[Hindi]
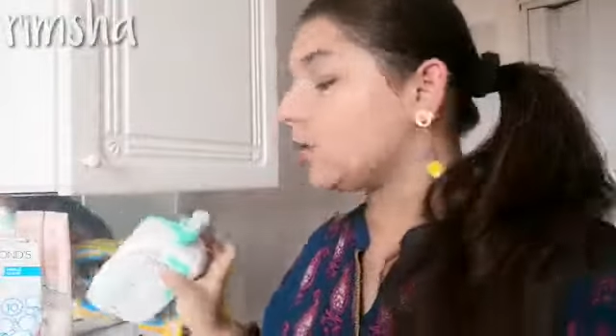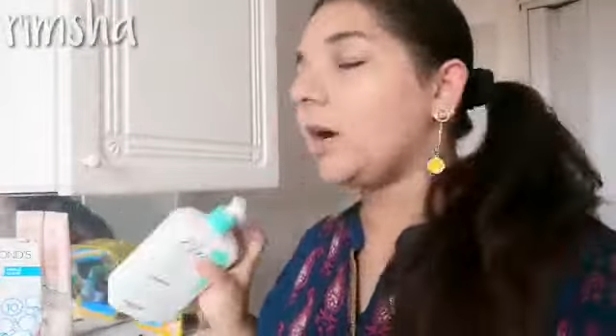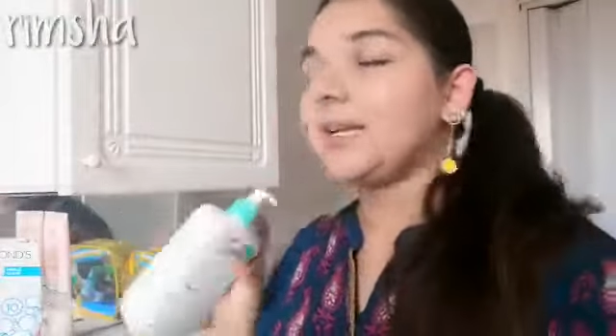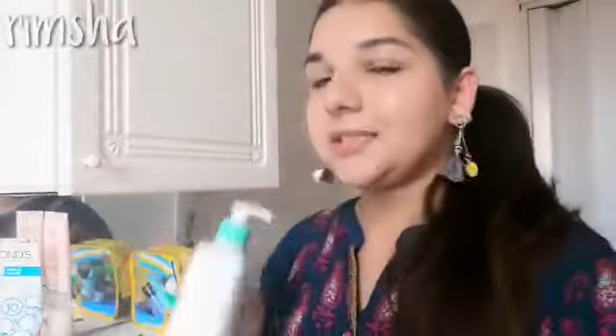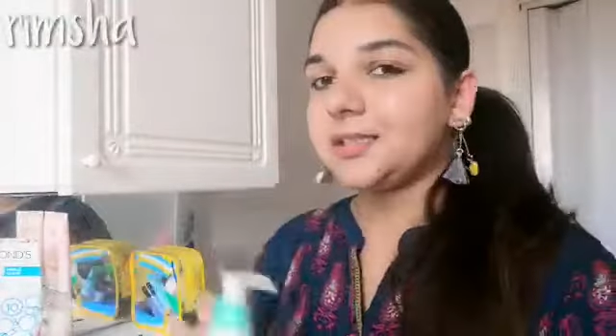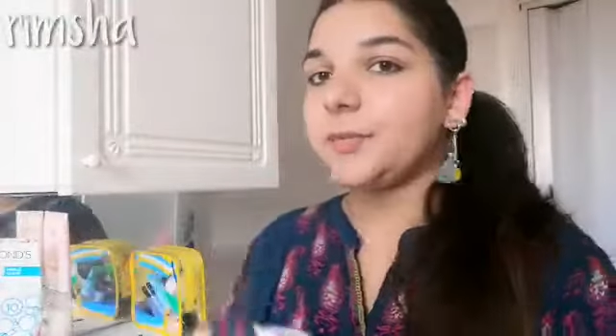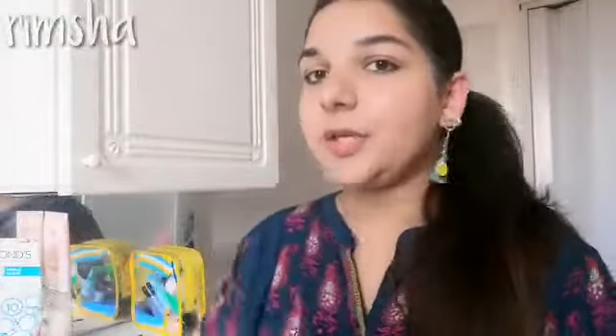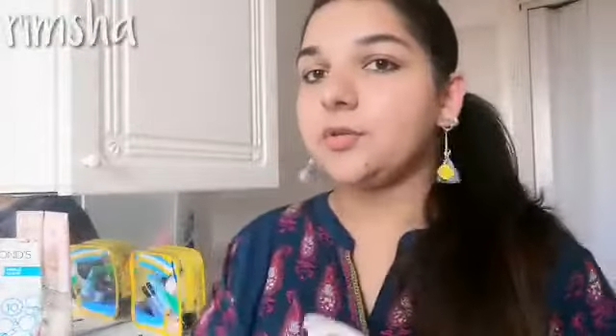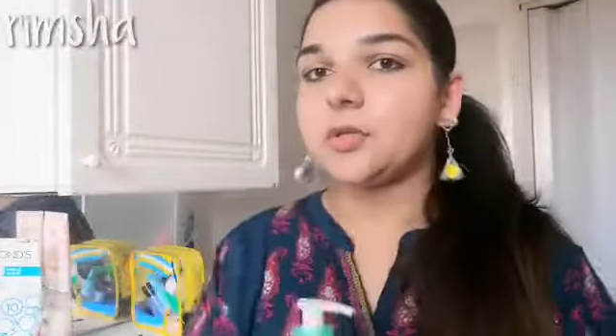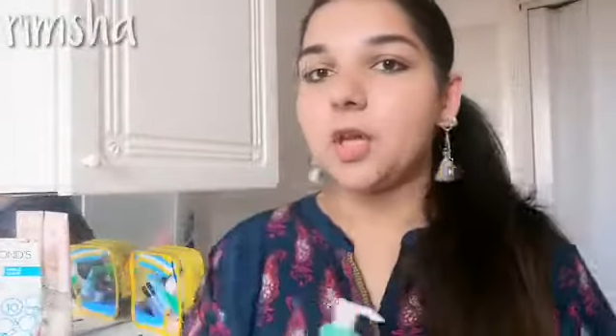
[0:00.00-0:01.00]
तो आजकल जो मैं
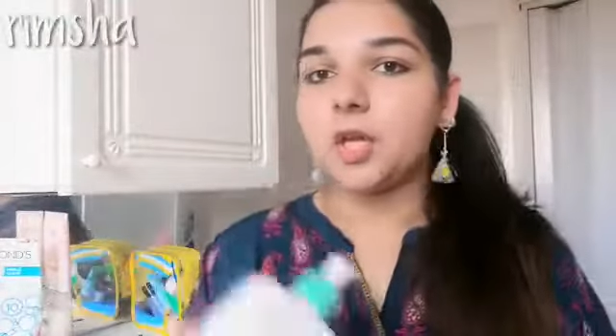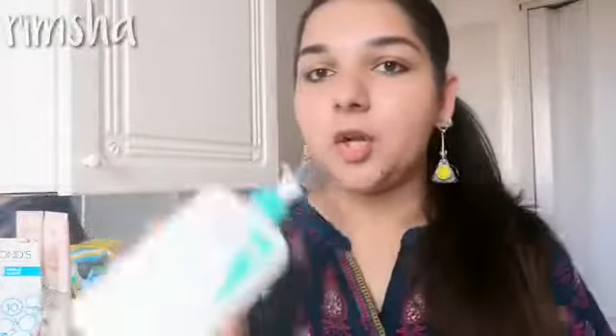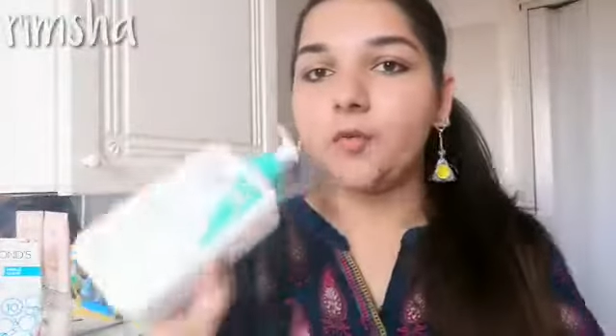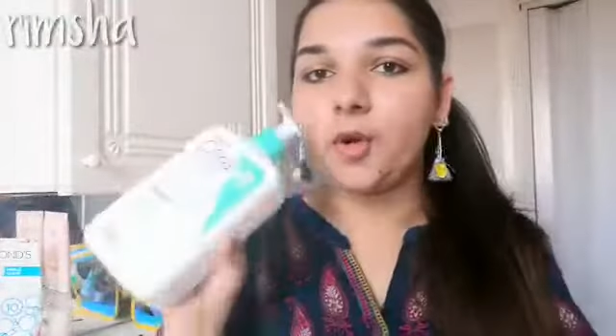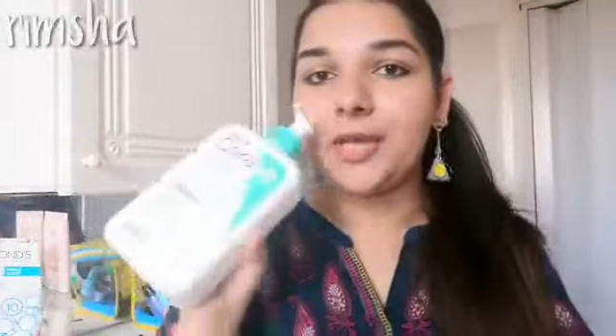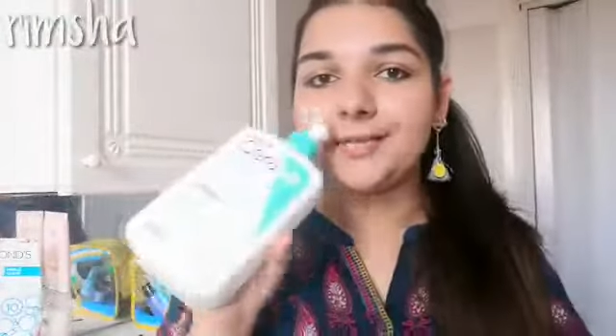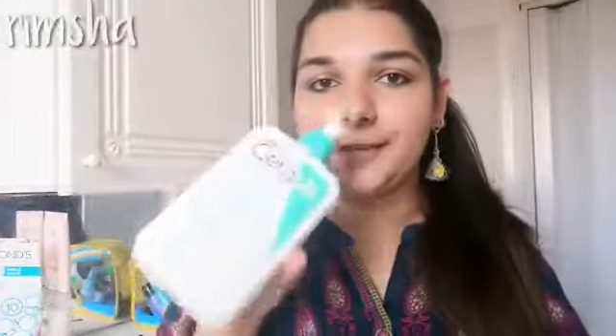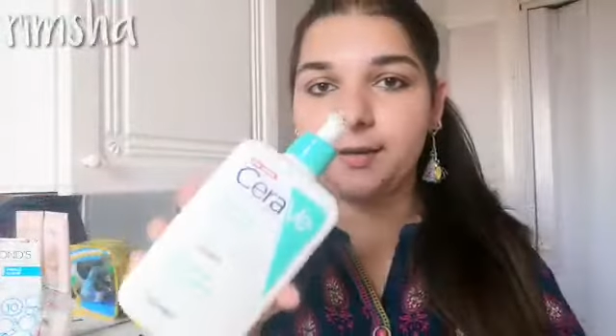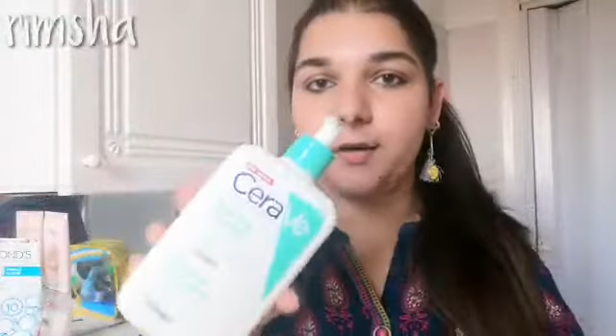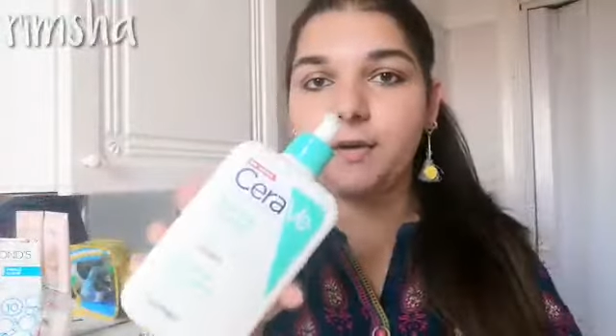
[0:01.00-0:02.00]
यूज़ कर रही हूँ वो है
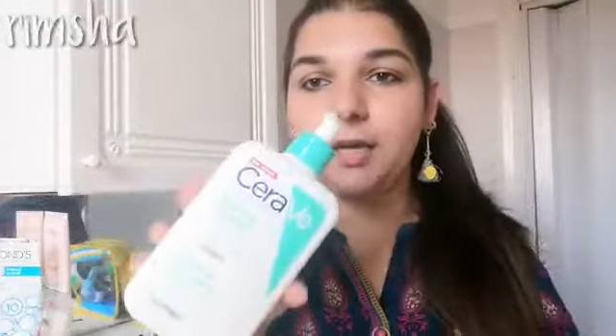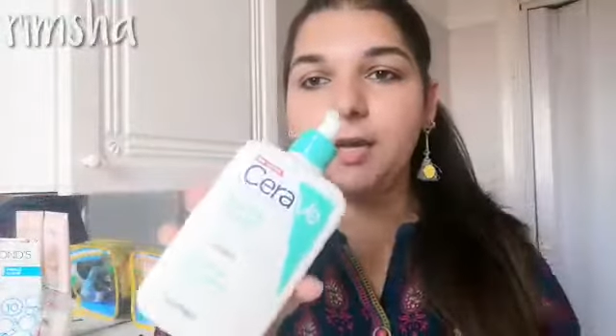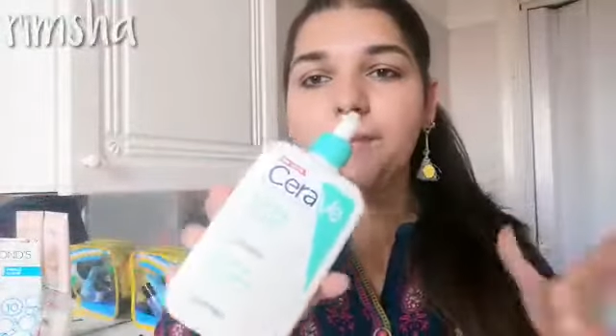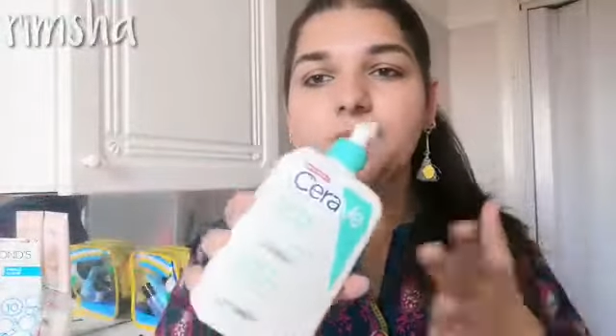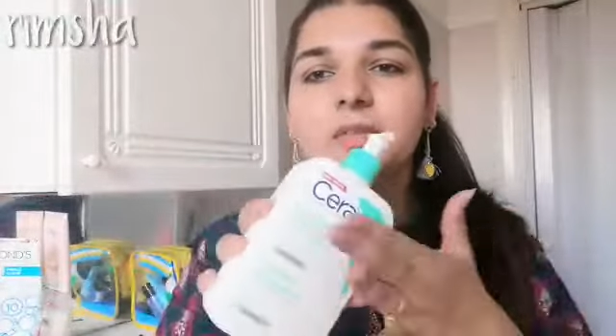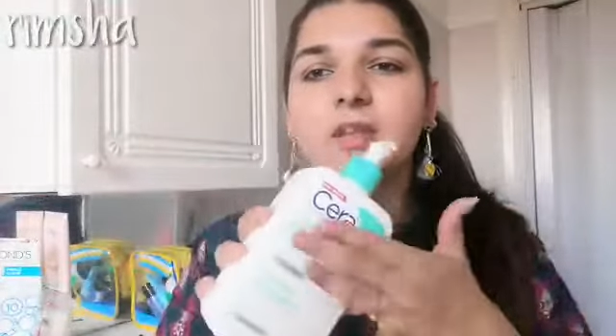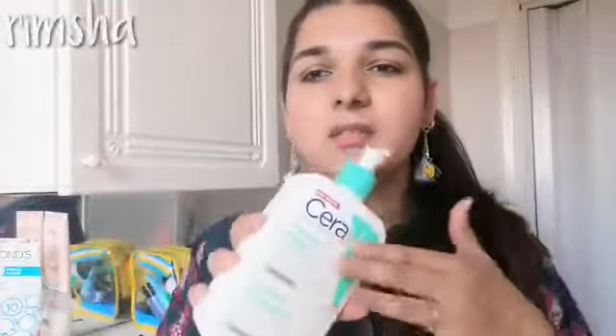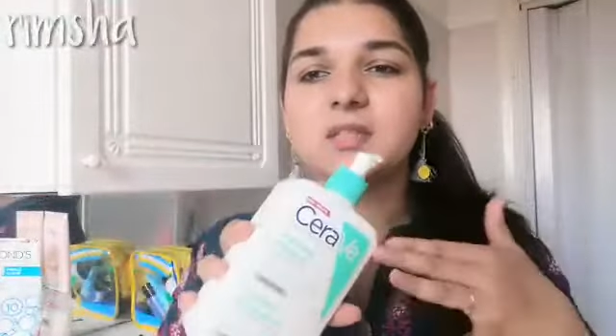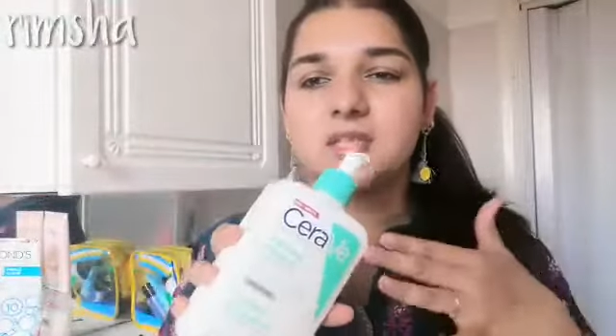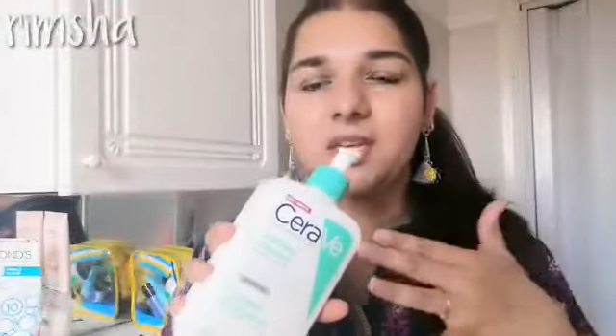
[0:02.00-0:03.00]
सेरावे का
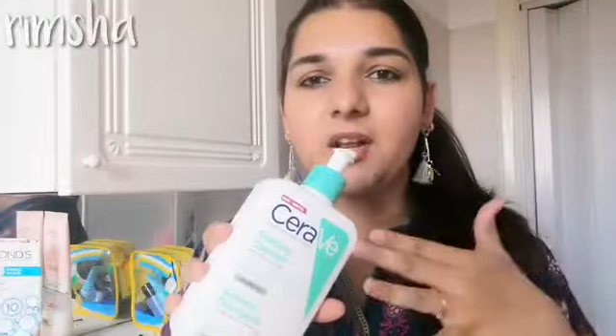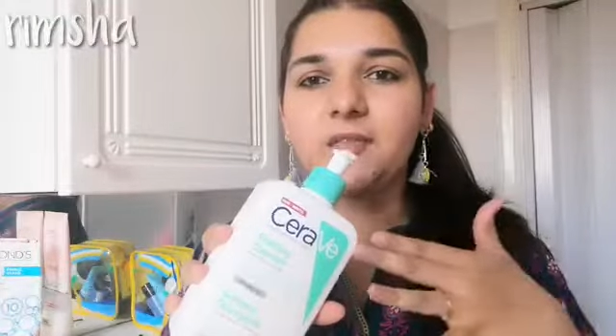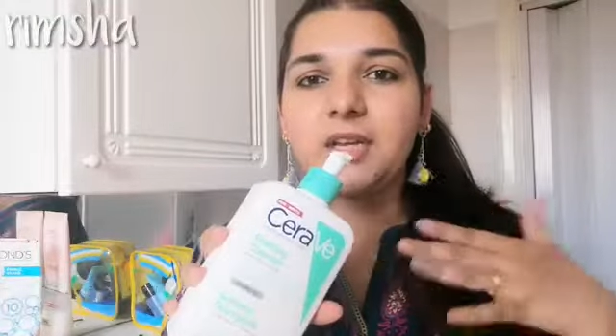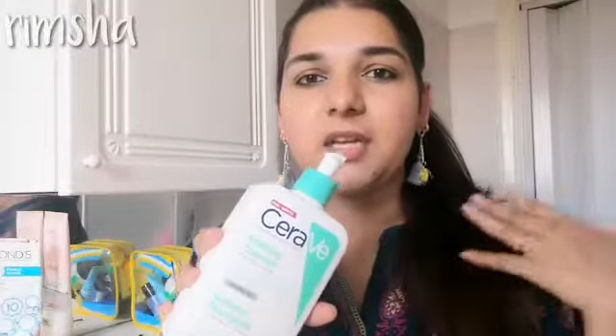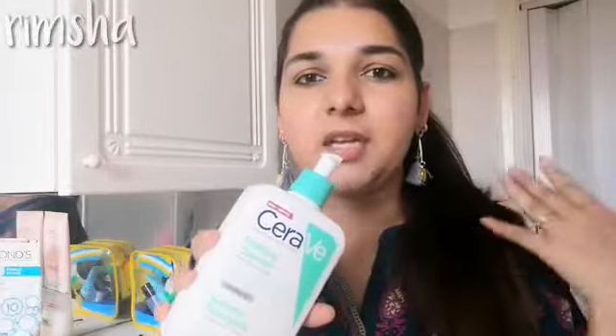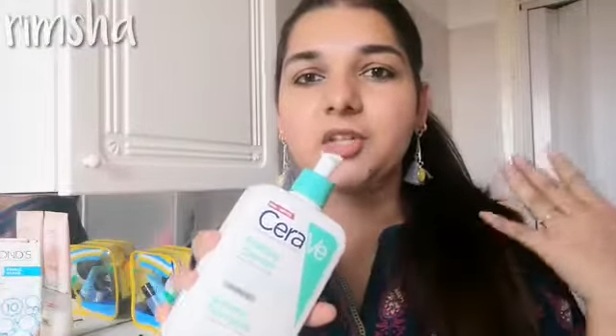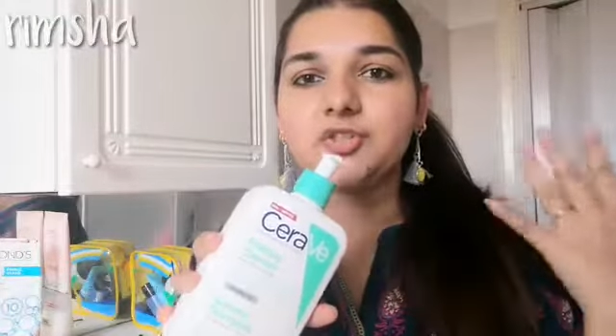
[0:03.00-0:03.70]
सेरावे या